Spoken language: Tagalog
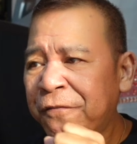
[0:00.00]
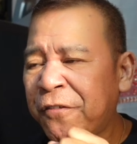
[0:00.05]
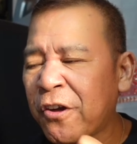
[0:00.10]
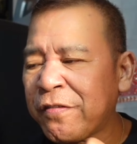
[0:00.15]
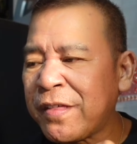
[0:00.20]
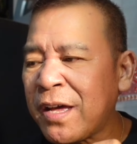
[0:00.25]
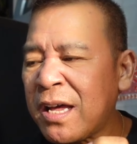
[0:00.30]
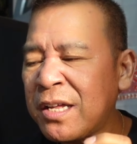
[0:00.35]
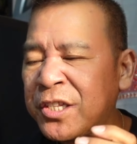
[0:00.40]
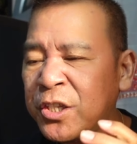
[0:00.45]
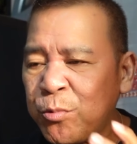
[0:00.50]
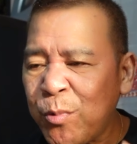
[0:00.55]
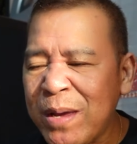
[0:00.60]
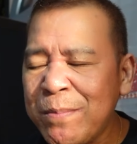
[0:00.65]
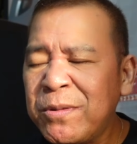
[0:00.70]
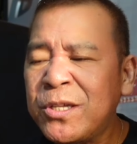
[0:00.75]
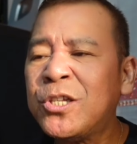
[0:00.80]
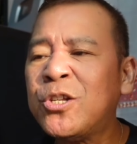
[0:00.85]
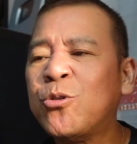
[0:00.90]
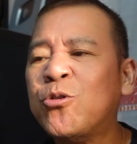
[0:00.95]
For the
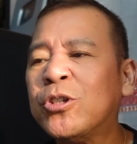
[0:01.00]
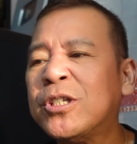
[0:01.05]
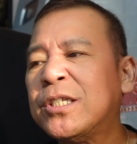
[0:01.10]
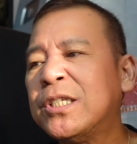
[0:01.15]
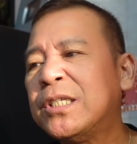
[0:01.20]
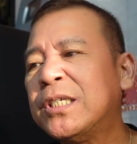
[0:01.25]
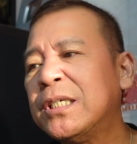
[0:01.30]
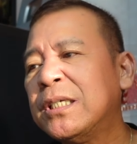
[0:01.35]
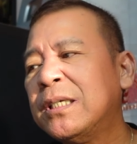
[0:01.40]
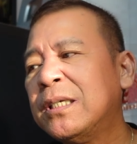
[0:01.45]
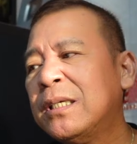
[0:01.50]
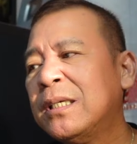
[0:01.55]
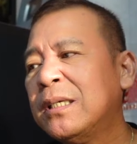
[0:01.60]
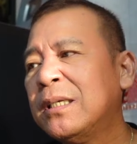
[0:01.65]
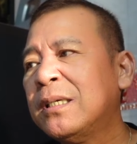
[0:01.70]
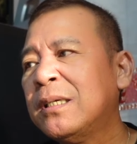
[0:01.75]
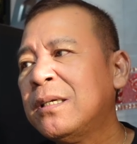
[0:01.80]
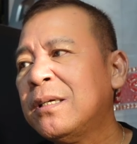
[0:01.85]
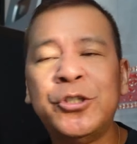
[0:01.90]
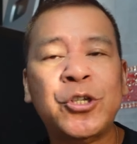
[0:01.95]
swimsuit,
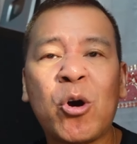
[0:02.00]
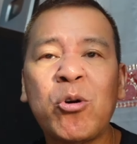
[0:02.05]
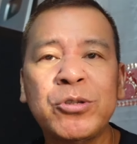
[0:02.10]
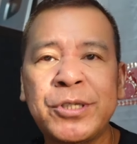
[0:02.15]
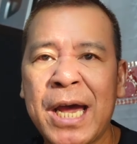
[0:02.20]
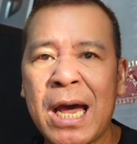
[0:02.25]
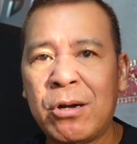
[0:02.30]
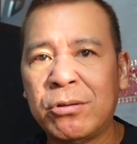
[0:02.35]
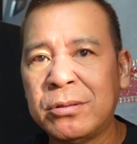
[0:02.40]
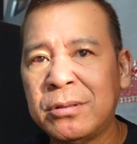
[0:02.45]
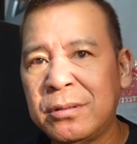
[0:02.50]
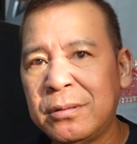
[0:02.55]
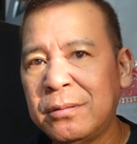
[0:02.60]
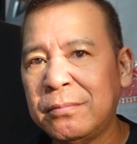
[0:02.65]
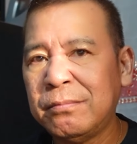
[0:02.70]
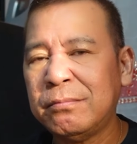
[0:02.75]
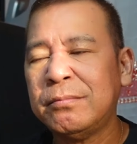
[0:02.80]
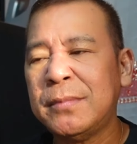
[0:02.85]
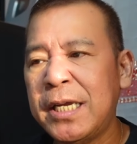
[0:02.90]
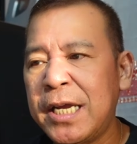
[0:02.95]
no doubt,
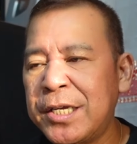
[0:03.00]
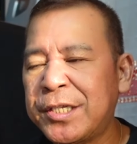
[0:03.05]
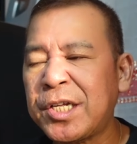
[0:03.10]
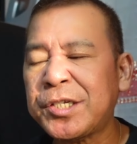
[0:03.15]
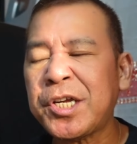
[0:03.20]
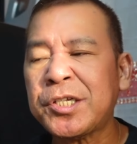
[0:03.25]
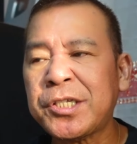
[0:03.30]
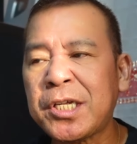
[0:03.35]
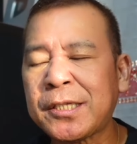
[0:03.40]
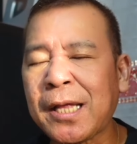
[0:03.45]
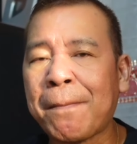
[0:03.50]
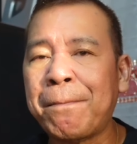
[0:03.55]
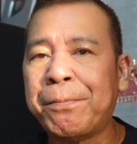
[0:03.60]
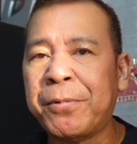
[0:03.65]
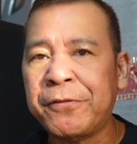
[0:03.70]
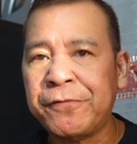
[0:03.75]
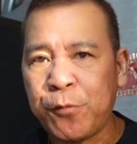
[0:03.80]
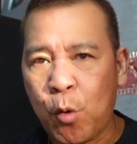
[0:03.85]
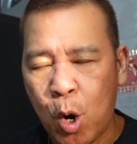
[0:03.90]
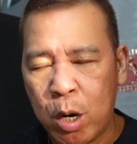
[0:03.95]
isa siya sa
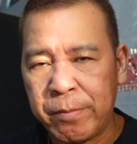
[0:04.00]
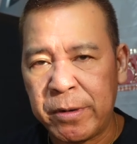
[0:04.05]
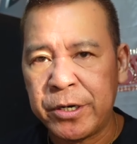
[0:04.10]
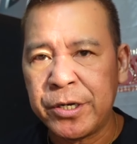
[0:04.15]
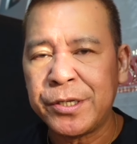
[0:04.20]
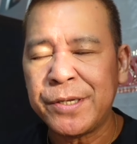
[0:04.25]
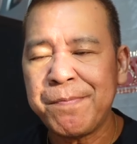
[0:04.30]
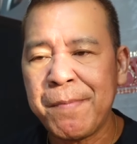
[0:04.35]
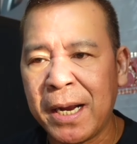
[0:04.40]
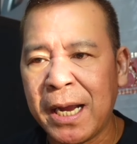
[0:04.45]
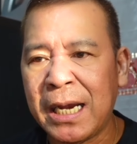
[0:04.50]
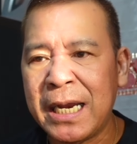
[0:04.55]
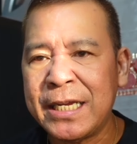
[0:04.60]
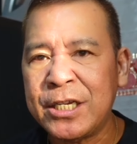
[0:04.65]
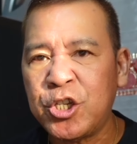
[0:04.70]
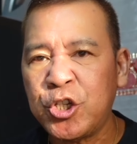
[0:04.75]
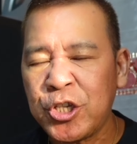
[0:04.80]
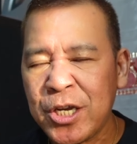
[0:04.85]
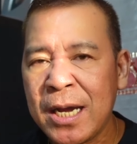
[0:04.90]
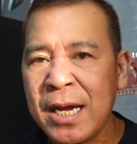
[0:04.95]
top performers.
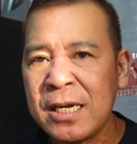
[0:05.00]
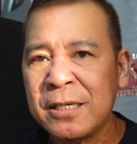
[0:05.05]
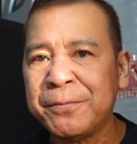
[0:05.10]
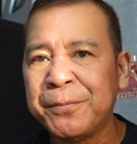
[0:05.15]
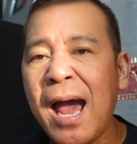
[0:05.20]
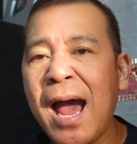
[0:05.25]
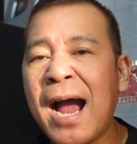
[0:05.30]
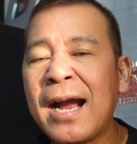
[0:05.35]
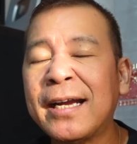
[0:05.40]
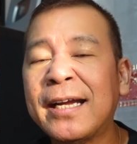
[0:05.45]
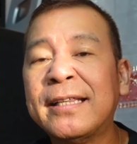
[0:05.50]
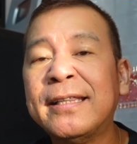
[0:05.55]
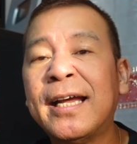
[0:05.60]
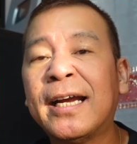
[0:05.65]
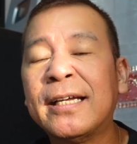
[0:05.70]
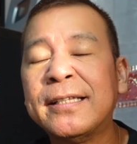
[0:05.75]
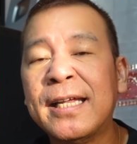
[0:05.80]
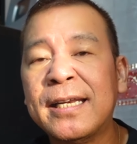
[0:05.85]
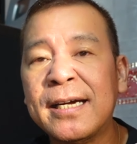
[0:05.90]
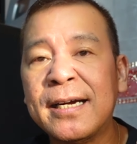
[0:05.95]
Magaling siya, ang
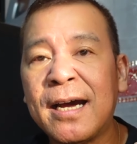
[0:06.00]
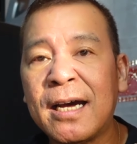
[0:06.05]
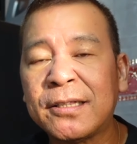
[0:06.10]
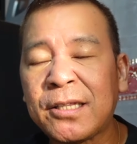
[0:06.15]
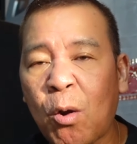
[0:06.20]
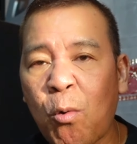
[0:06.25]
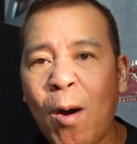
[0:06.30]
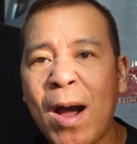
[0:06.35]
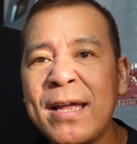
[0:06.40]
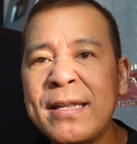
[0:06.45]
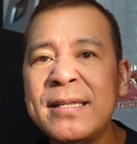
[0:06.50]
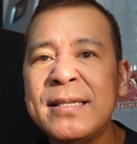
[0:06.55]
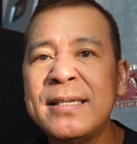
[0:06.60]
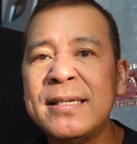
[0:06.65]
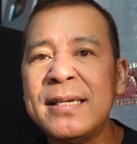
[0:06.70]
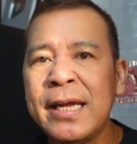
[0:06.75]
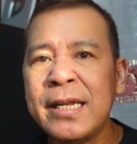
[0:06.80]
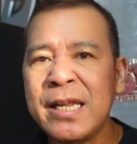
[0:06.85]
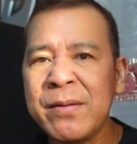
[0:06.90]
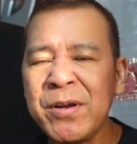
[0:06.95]
ganda-ganda ng katawan.
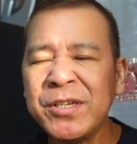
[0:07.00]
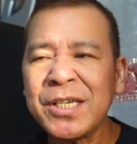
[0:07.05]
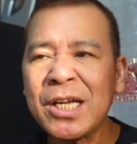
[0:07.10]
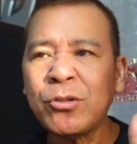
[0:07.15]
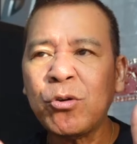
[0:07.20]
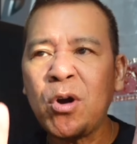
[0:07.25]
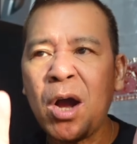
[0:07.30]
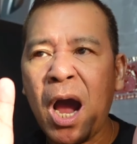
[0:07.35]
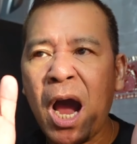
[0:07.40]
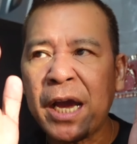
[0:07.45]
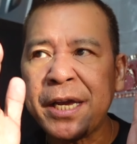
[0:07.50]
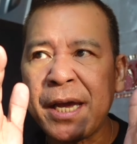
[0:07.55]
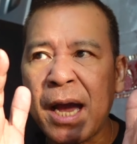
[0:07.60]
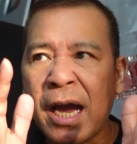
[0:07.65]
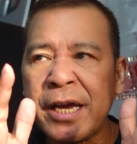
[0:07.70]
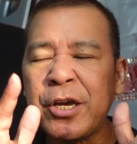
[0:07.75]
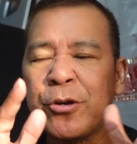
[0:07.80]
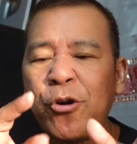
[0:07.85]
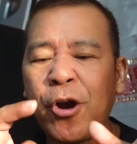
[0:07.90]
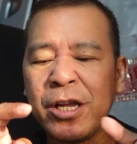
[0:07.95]
Hindi masyadong
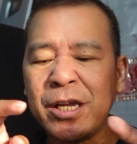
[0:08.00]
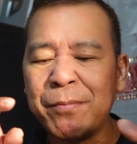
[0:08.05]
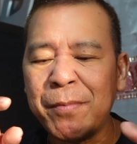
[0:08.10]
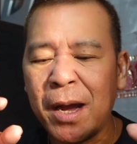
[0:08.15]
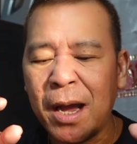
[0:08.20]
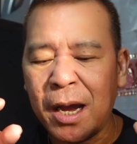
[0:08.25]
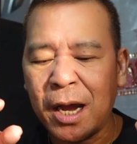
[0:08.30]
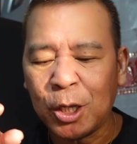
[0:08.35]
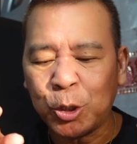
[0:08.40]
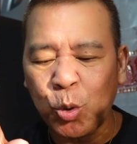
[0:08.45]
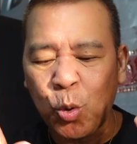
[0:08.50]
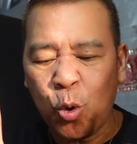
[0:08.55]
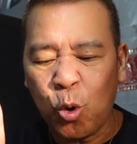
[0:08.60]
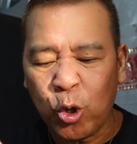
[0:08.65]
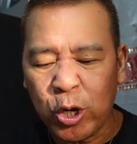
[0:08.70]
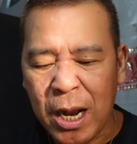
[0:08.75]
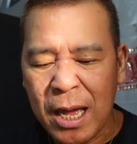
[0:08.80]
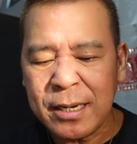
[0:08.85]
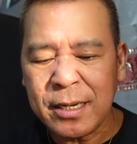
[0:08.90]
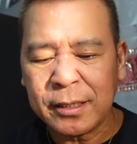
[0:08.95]
kaay-ayaw ang kanyang mga
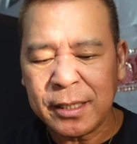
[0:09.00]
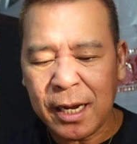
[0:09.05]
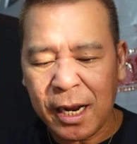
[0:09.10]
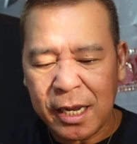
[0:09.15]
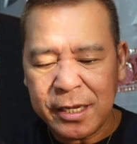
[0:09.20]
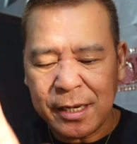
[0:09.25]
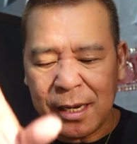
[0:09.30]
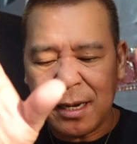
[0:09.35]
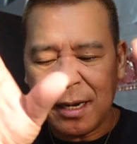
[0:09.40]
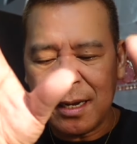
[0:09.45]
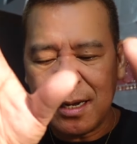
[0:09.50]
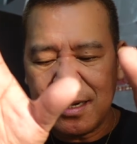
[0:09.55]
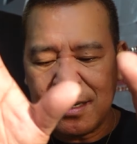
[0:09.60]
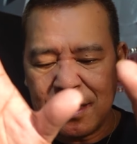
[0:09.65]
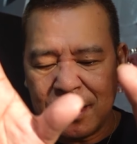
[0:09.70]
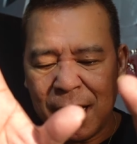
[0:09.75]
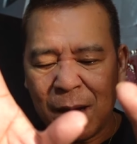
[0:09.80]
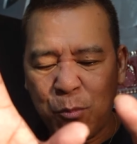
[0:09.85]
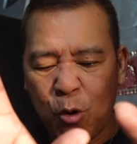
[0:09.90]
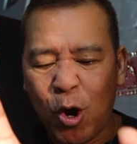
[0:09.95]
katuhuran at ang kanyang
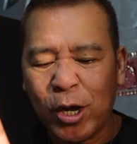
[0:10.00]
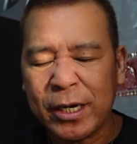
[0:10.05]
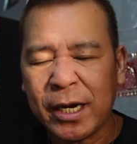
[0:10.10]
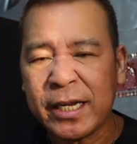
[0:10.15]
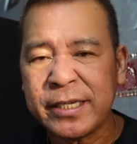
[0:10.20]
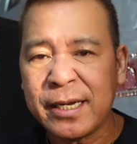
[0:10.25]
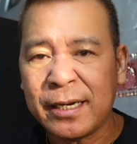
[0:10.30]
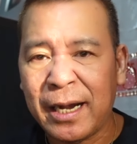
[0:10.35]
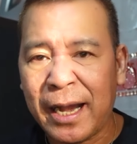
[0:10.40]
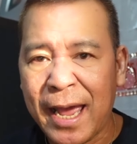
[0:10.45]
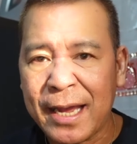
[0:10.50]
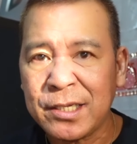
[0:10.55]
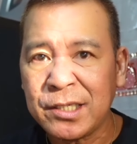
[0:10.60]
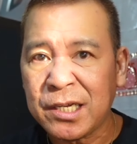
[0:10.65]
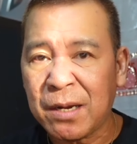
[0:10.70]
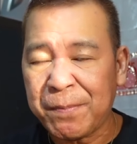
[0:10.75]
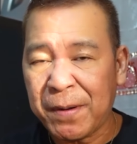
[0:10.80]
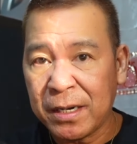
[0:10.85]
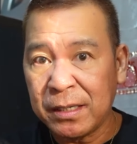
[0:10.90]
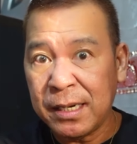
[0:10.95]
kabuuan ng kanyang legs
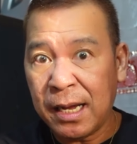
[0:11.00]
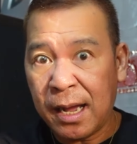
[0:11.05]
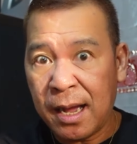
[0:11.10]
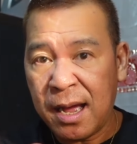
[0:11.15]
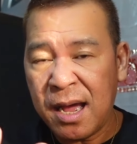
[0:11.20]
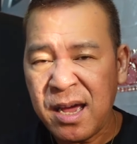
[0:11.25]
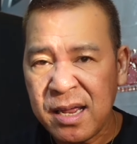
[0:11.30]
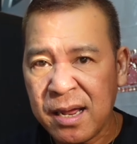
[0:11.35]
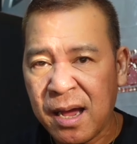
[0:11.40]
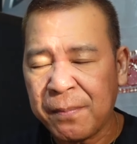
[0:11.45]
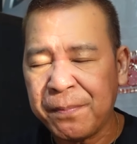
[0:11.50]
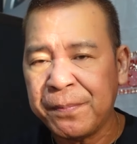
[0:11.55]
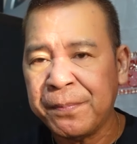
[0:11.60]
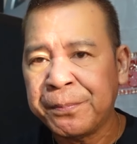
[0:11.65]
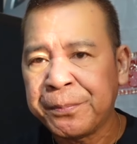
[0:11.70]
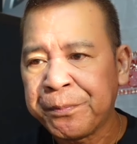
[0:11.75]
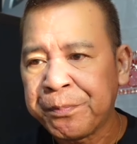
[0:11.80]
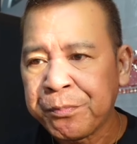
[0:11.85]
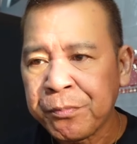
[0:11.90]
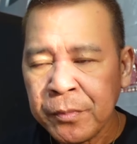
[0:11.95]
kapag
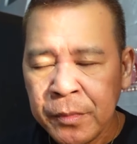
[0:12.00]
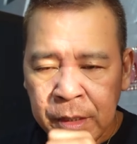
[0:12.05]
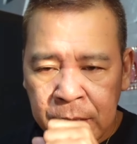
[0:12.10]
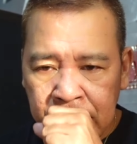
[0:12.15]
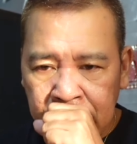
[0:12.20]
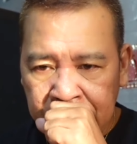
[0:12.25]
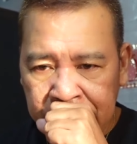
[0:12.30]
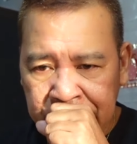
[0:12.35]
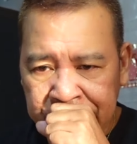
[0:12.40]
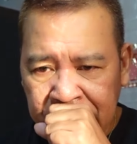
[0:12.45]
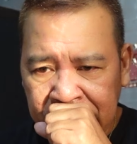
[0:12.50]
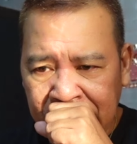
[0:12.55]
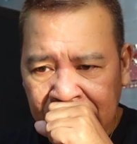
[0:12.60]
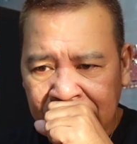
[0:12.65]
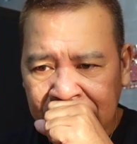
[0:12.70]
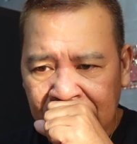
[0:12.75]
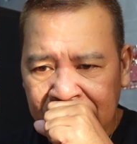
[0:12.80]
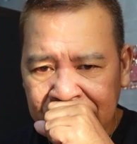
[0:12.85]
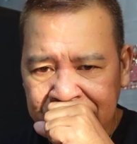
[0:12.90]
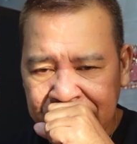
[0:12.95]
nakaharap. Hindi siya
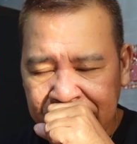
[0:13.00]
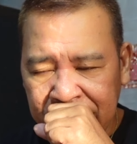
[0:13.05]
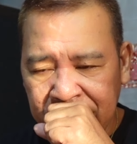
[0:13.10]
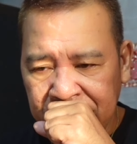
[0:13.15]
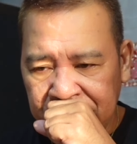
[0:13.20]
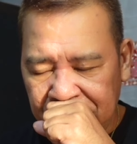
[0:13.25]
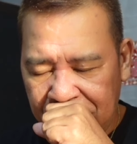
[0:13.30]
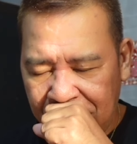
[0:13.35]
talaga kasing,